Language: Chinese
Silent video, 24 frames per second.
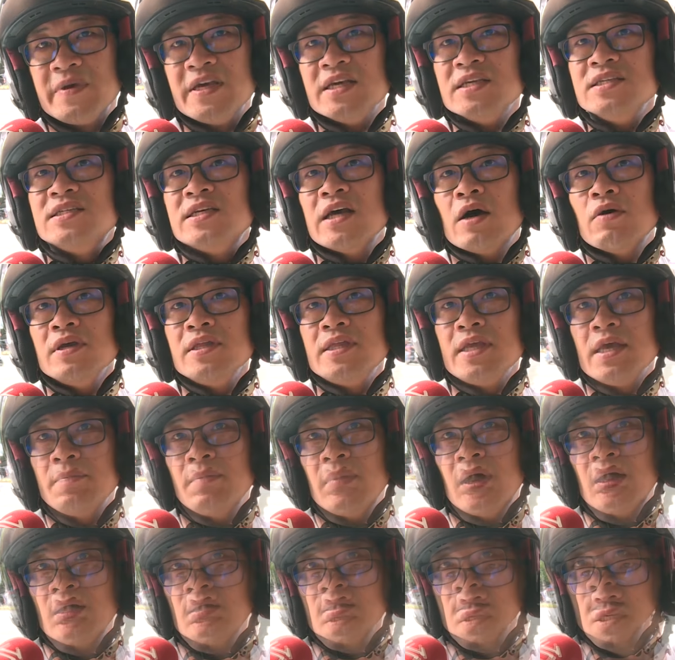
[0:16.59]
偏小一点
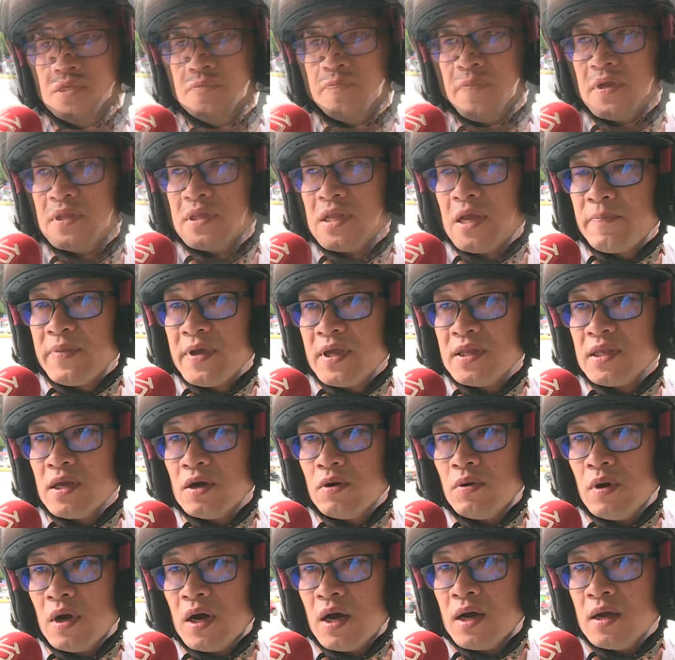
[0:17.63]
嘛，日本那边
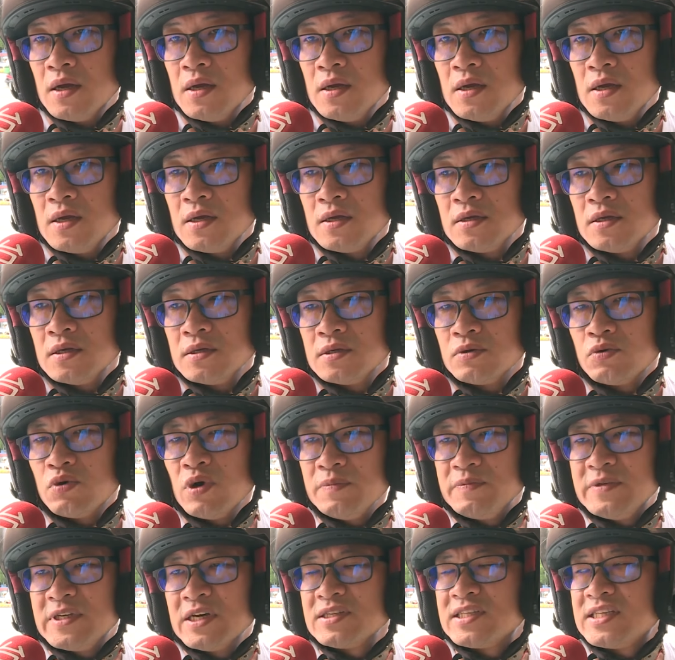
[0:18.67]
的话
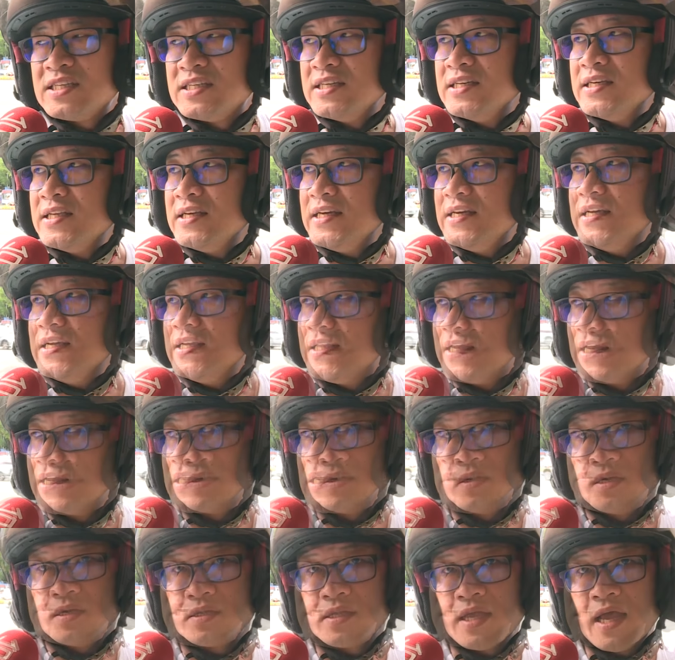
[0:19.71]
会比较犀利一点，
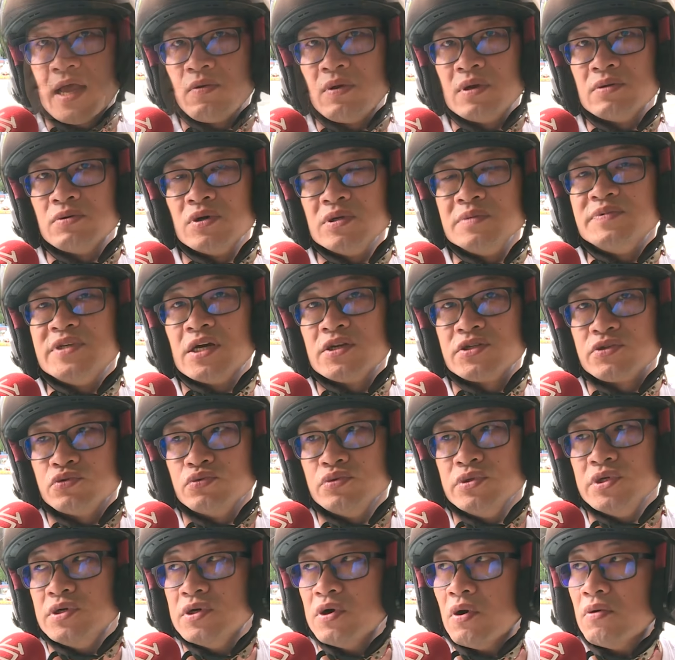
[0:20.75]
那台湾会比较
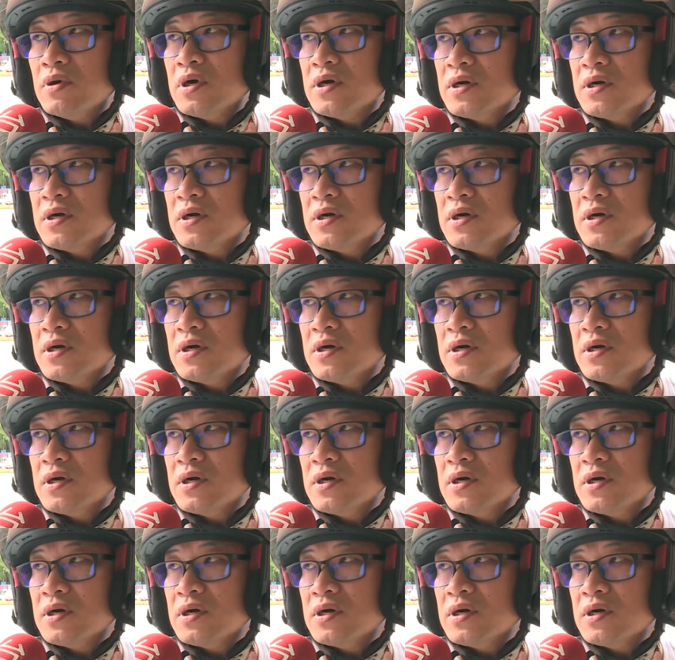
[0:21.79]
属于柔